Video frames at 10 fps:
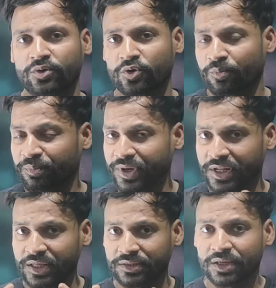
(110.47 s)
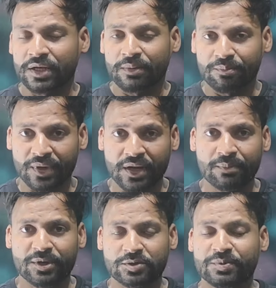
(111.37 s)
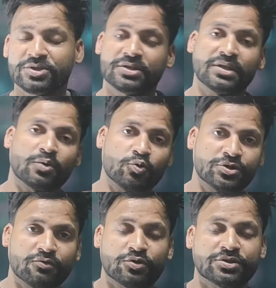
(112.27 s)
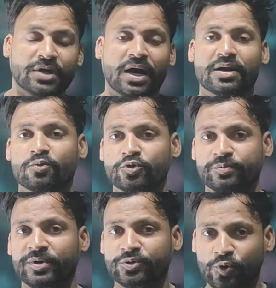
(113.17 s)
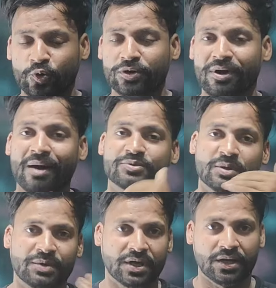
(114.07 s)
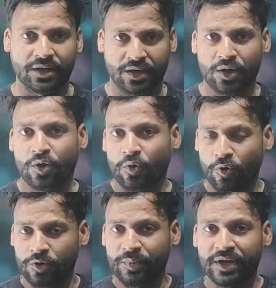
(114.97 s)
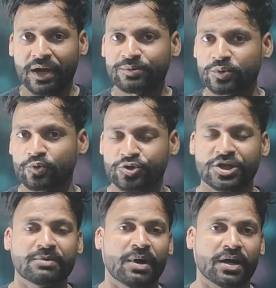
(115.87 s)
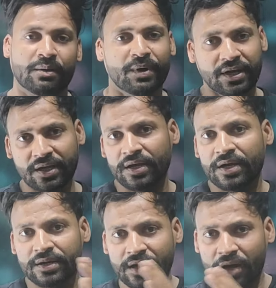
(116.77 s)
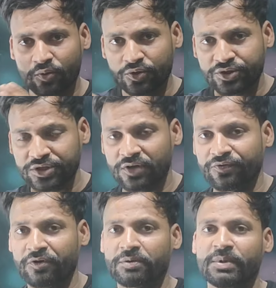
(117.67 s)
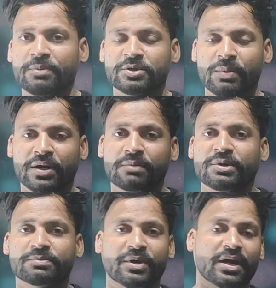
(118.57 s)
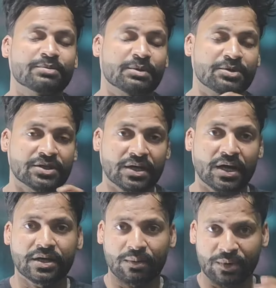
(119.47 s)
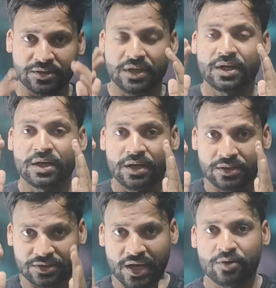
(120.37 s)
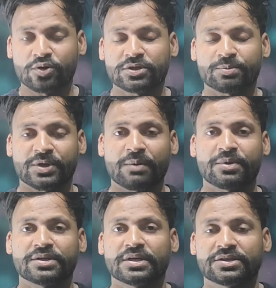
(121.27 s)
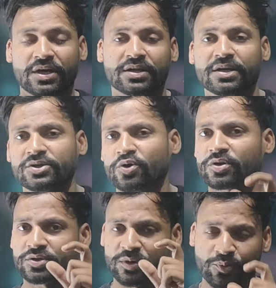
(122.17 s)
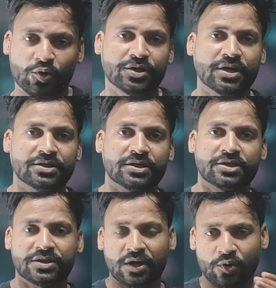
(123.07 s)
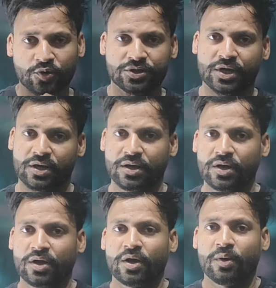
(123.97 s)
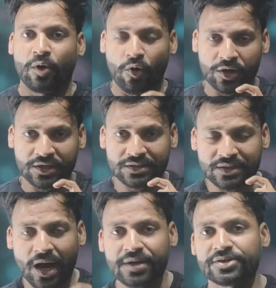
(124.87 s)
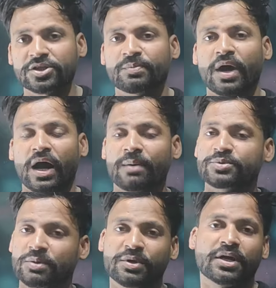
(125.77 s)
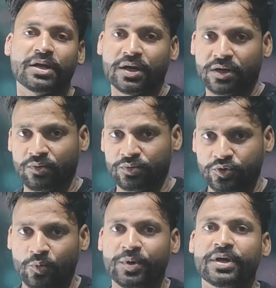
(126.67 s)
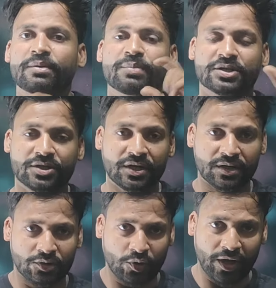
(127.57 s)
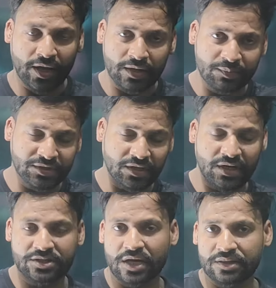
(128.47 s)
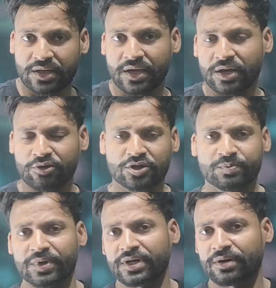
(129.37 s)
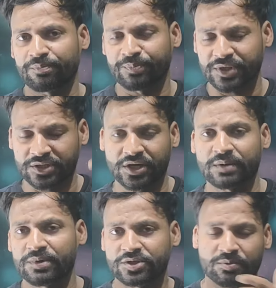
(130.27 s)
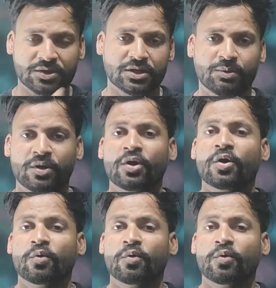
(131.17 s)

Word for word: रहा हूँ देखो मेरे मेरे बस में जितना कुछ है वो सारा कुछ मैं झोंक रहा हूँ आप सभी के लिए और मैंने आपसे कुछ नहीं मांगा है मैंने ना कुछ चीज़ें फेवर में आपसे मांगी बस मैंने आप सभी कहा कि आप बस चैनल को सब्सक्राइब कीजिए शेयर कीजिए और सपोर्ट कीजिए कीजिए जितना हो सके और ये सारी चीज़ें मैं आप सभी के लिए कर रहा हूँ जो भी बच्चे जो है एडमिशन लेना चाहते हैं एन में पत्रचार में सी e में